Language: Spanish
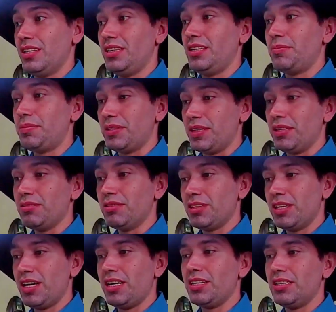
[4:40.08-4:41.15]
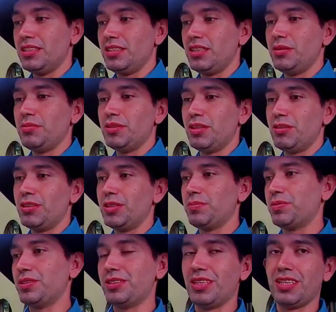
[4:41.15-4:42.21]
Y dependiendo de qué áreas está de Monteverde,
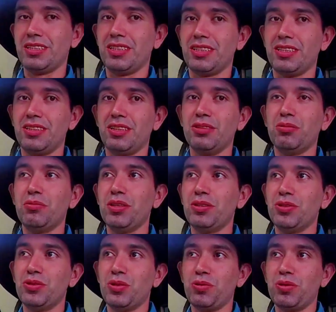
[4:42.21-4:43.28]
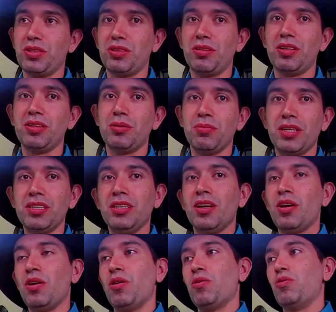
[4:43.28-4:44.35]
puede estar a 700 metros sobre el nivel del mar
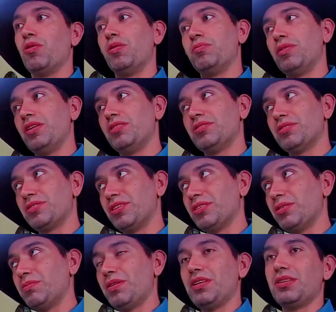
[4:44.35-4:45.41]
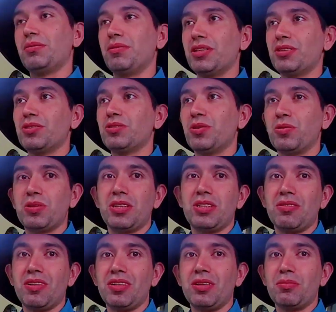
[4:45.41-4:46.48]
o a 1820 metros sobre el
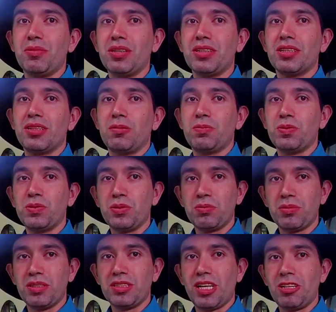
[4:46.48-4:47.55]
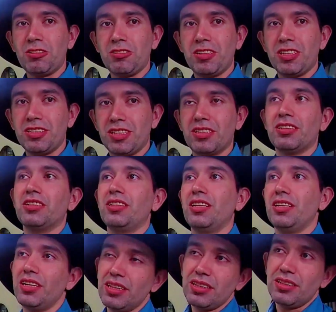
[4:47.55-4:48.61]
nivel del mar, que es el punto más alto de la Sierra de
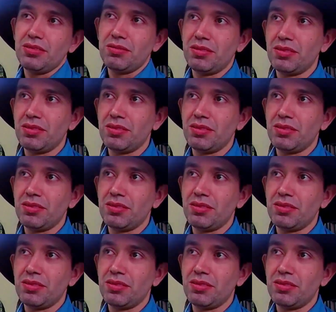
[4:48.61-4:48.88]
Tilarán.